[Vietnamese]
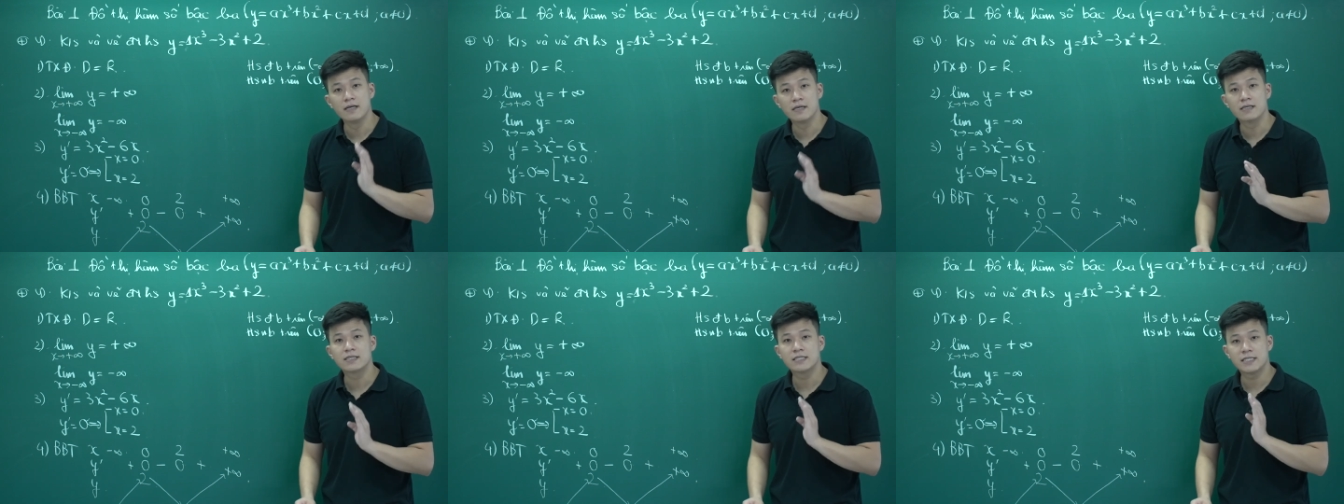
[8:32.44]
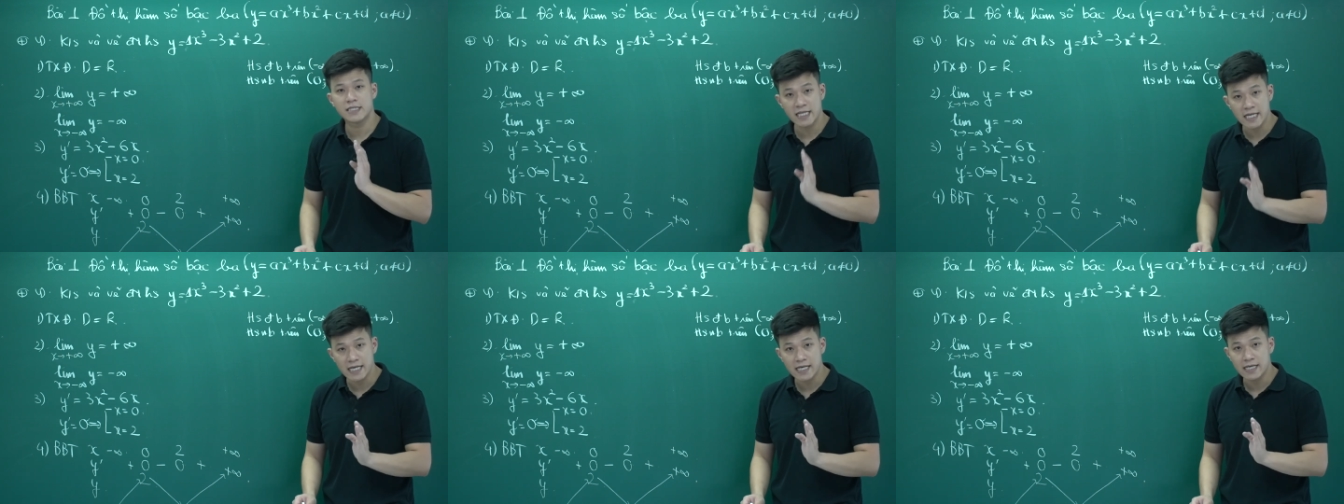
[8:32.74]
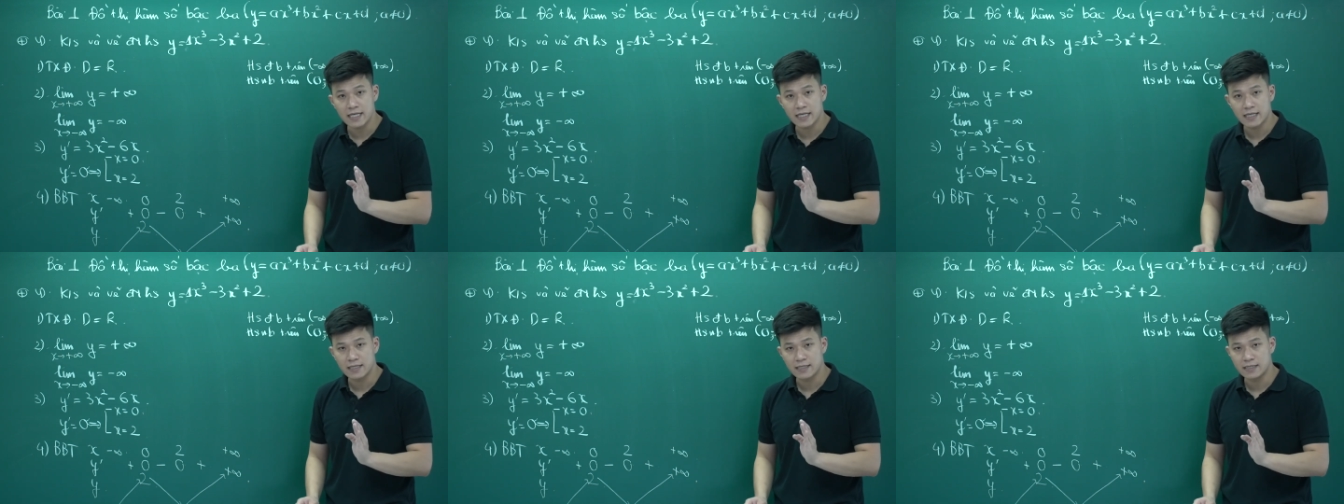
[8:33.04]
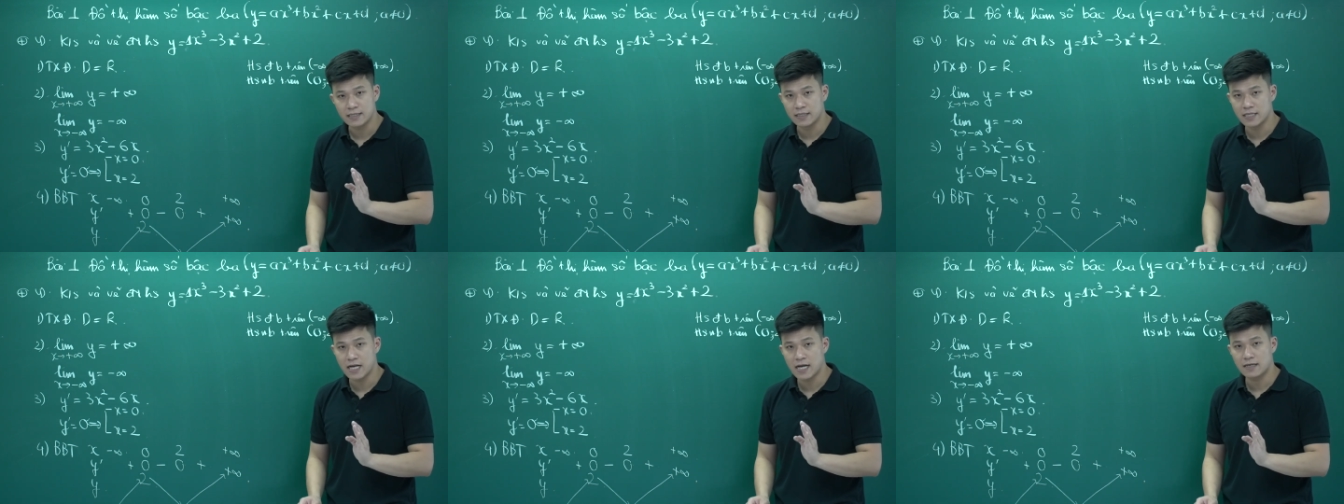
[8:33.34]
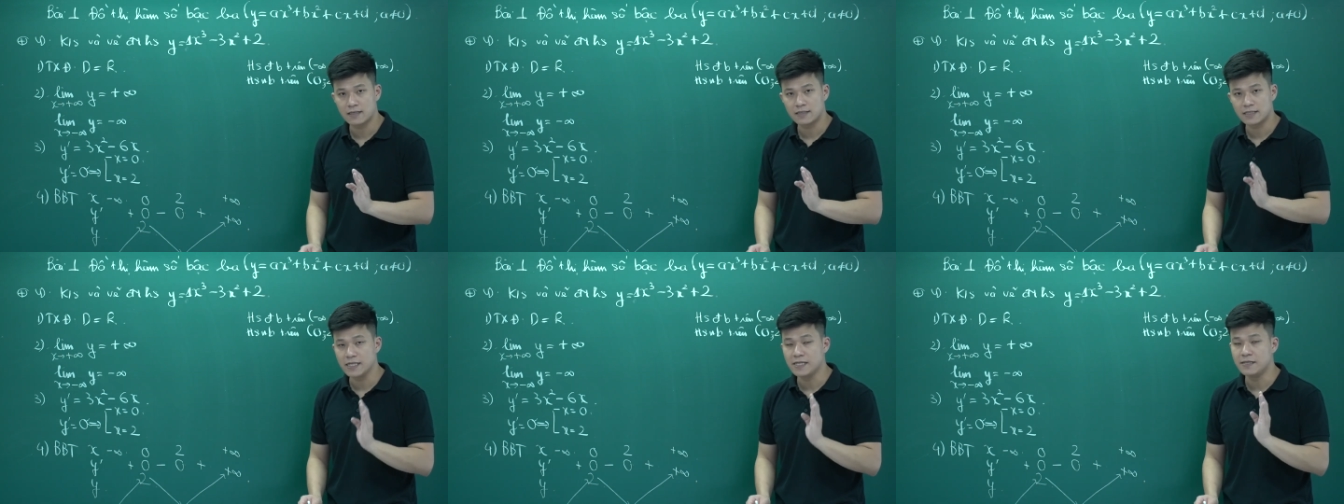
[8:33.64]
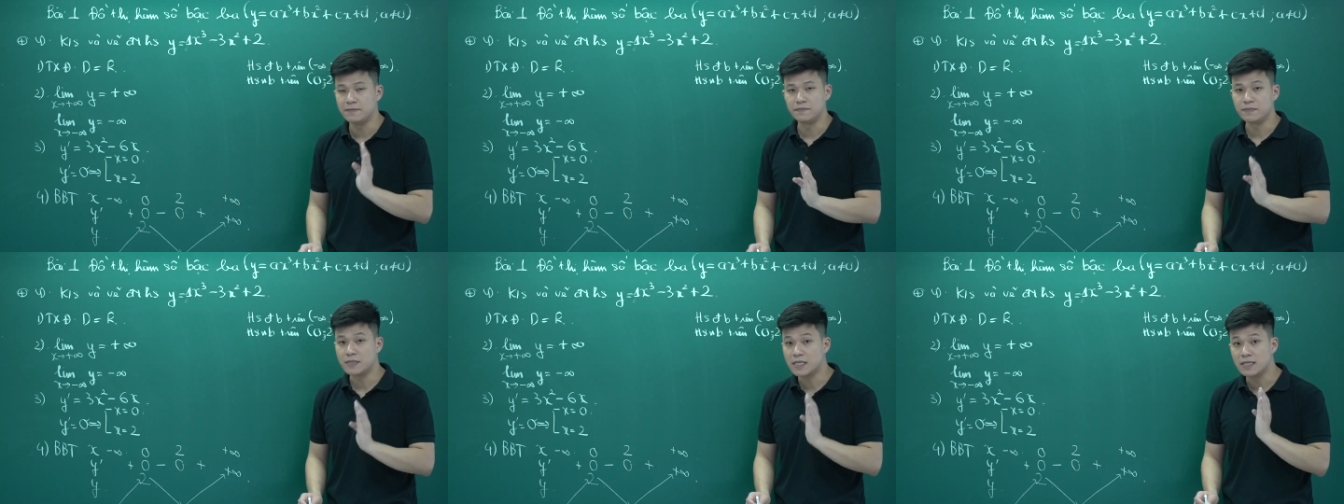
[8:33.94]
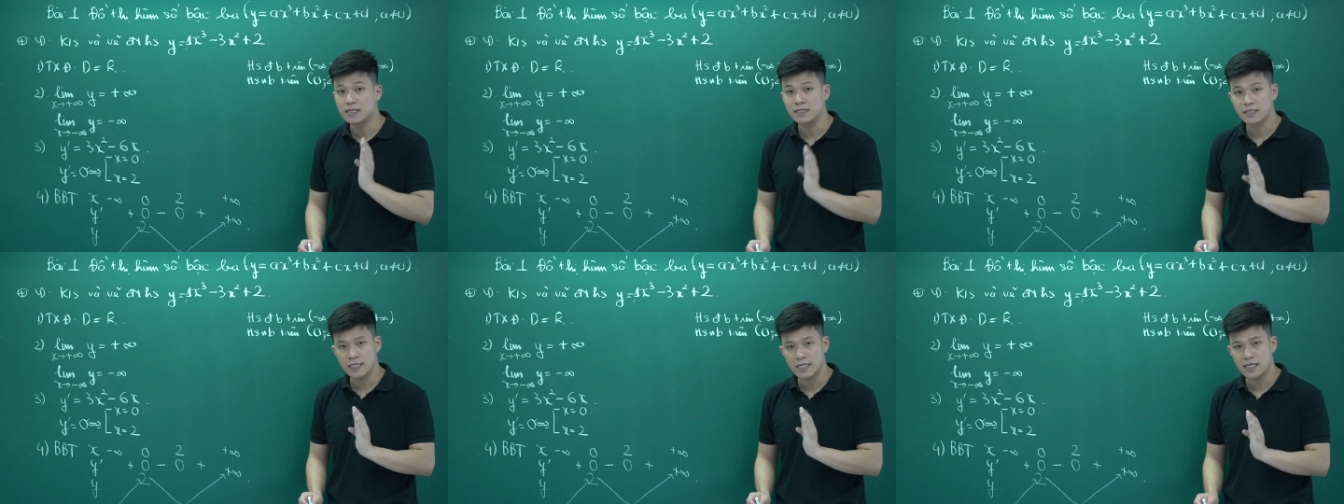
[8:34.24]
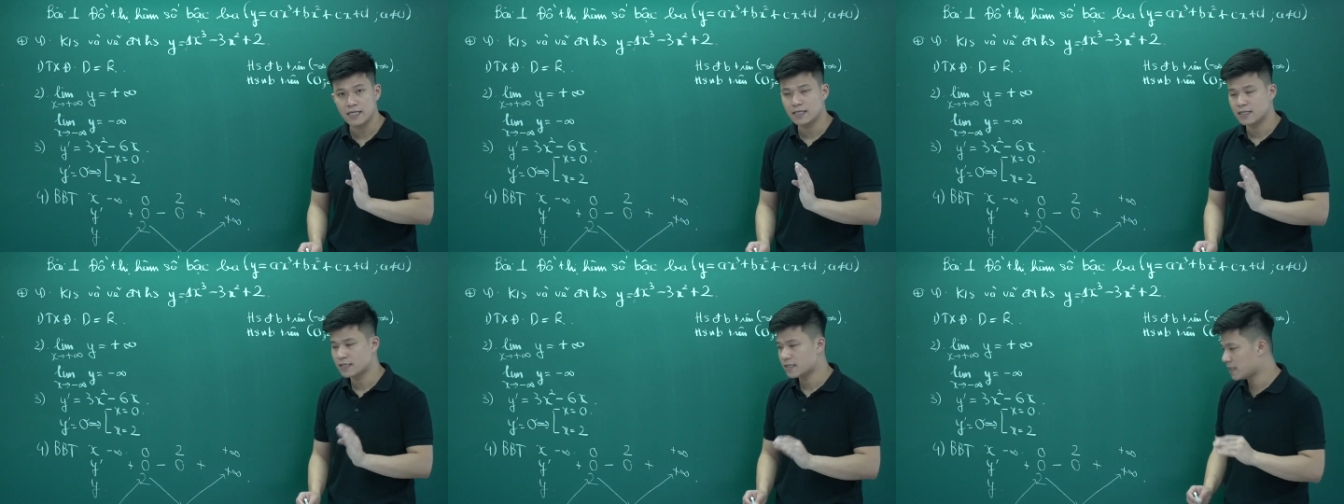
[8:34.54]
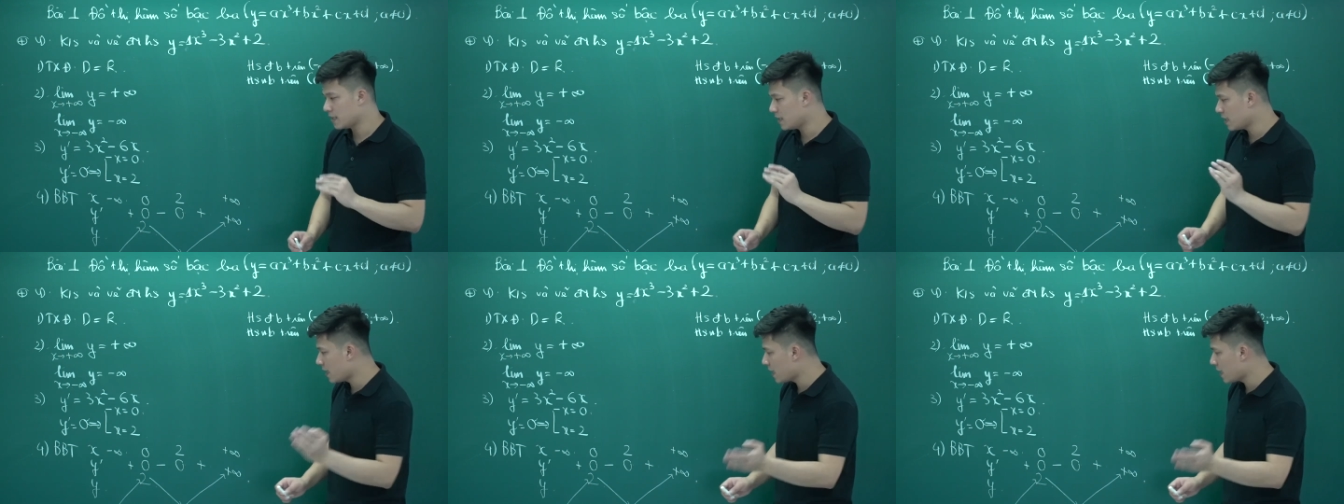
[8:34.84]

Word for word: cực trị nhớ nhá điểm cực trị thì